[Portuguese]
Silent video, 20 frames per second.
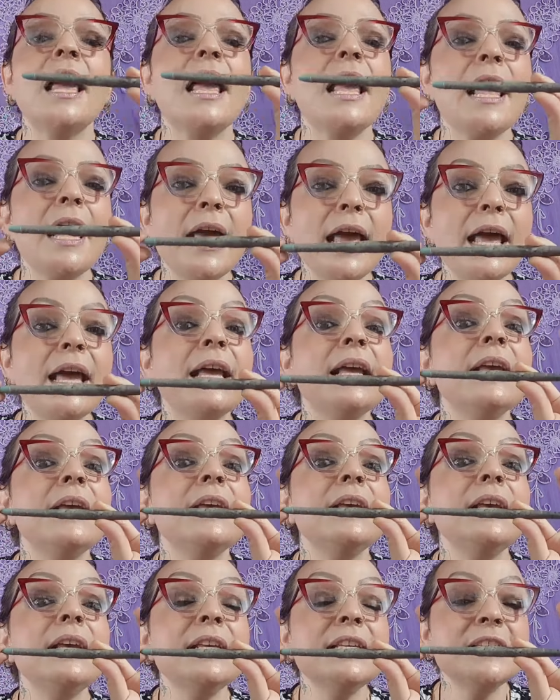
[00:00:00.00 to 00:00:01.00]
é
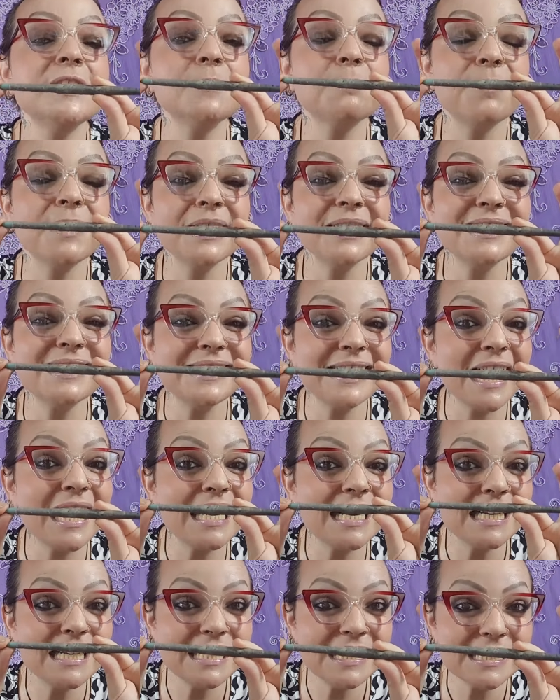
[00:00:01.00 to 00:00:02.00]

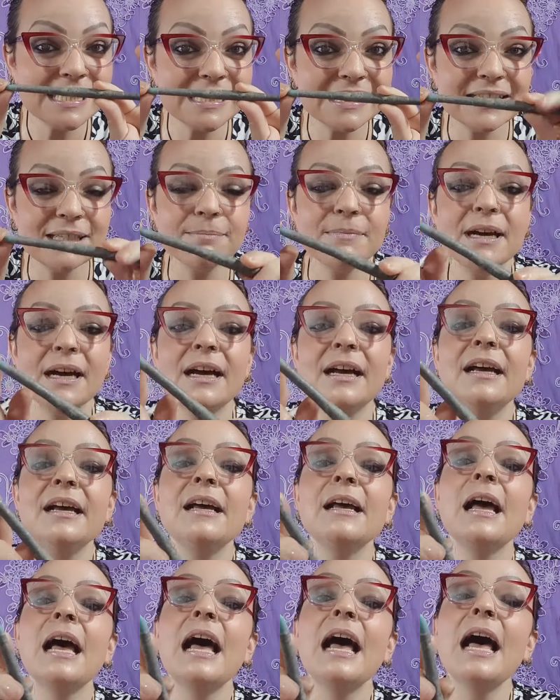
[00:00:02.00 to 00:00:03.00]
especialíssima
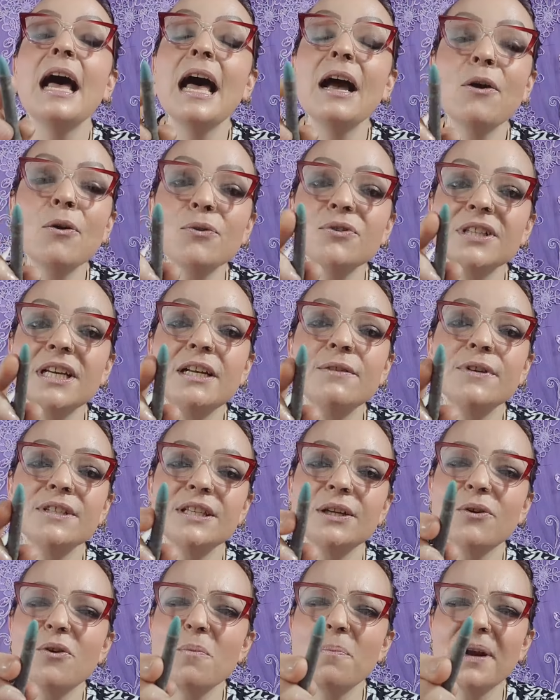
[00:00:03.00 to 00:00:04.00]
aconselho
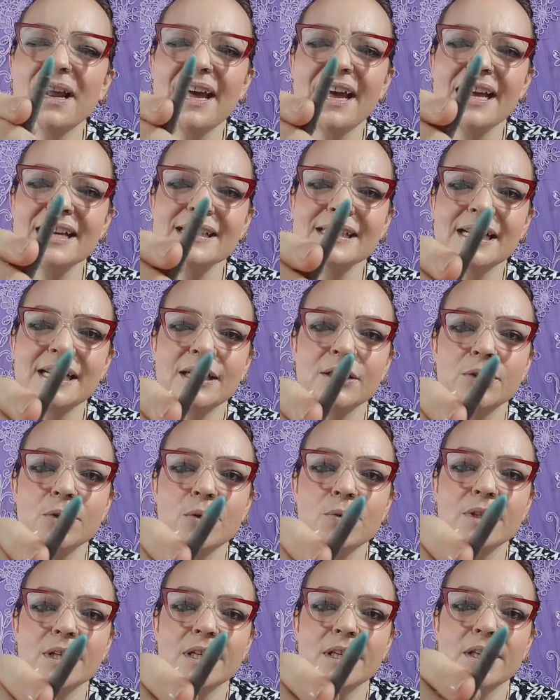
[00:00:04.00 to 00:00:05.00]
você comprar essa
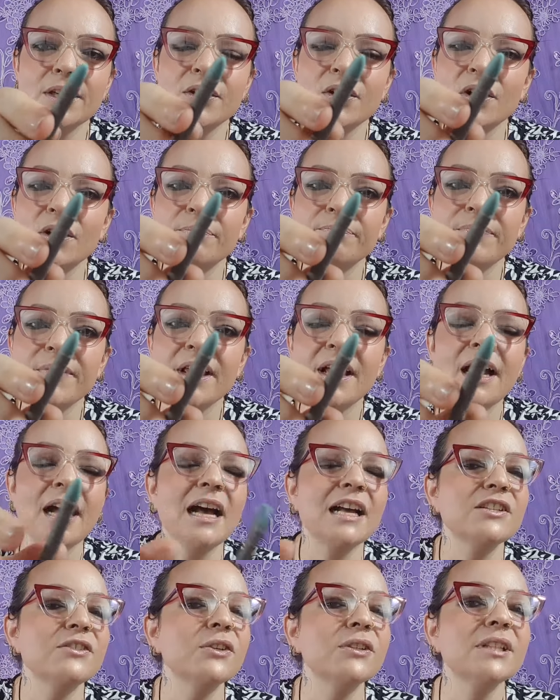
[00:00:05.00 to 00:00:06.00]
redonda aqui, ó.
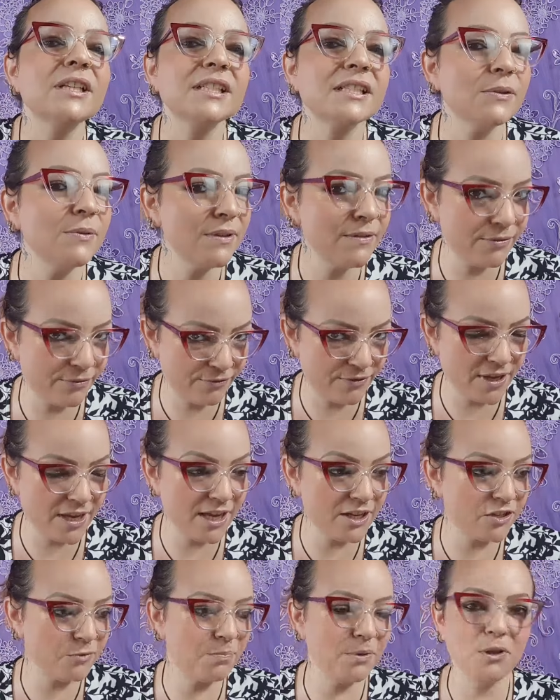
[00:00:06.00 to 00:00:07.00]
As outras são
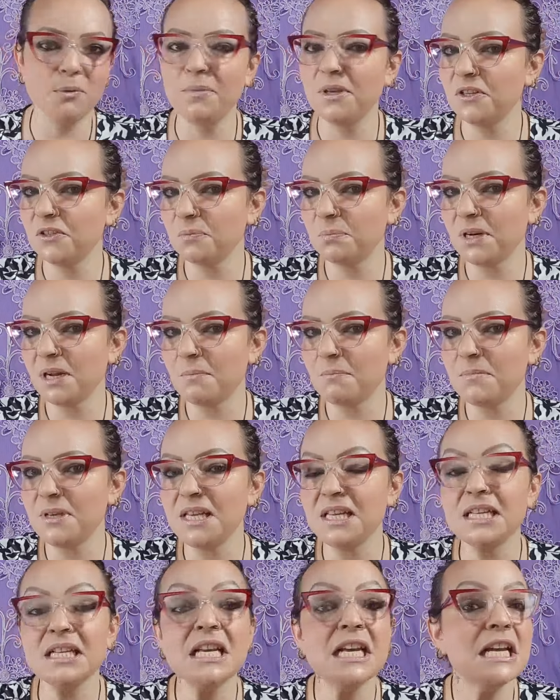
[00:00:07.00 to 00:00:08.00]
enfeite, pelo menos pra
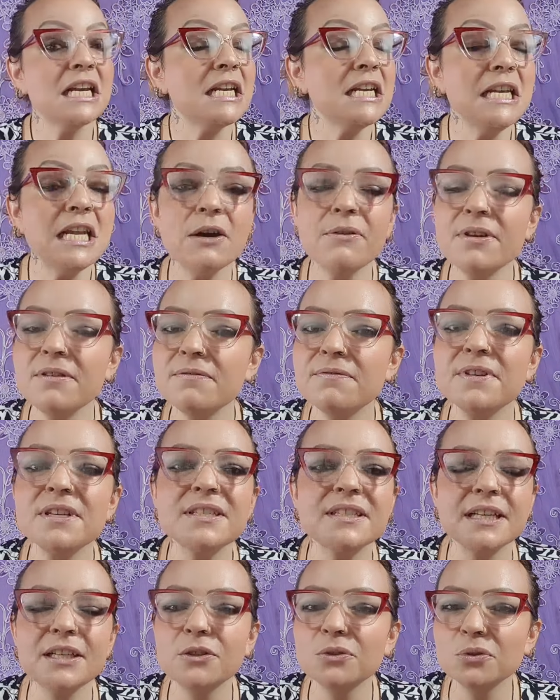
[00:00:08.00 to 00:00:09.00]
mim. Não
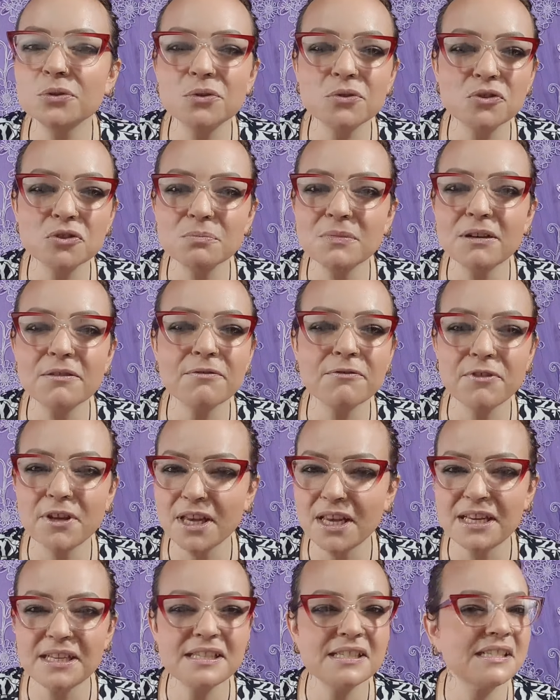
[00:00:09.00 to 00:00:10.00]
invista em tudo de uma
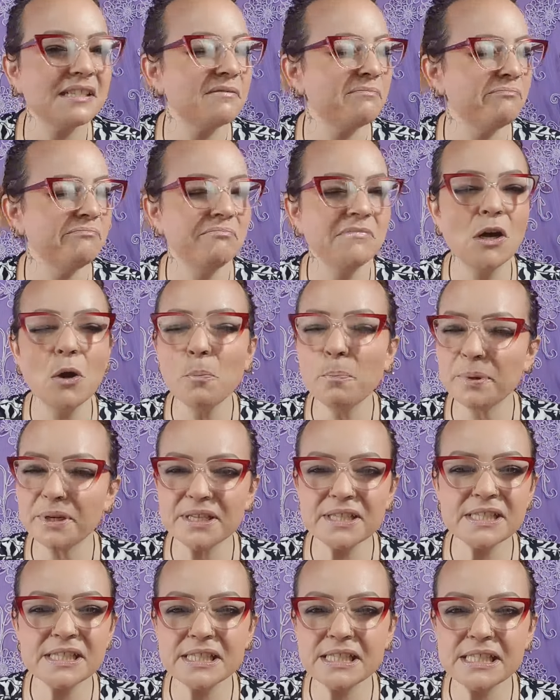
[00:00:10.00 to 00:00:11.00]
vez, não
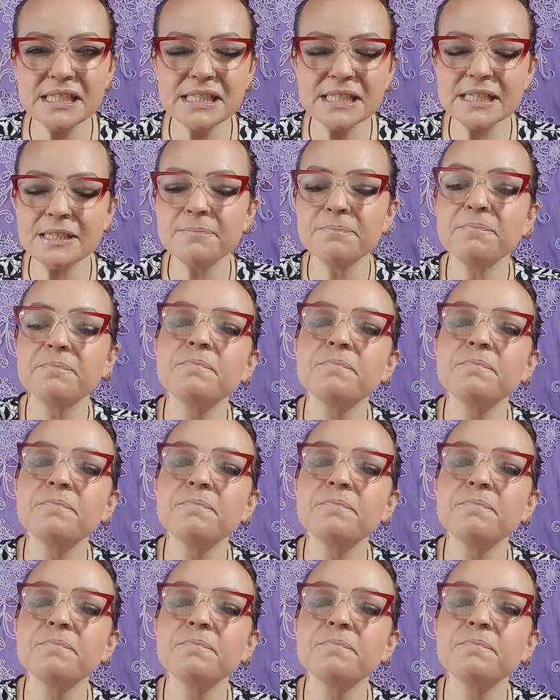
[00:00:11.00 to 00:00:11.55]
precisa.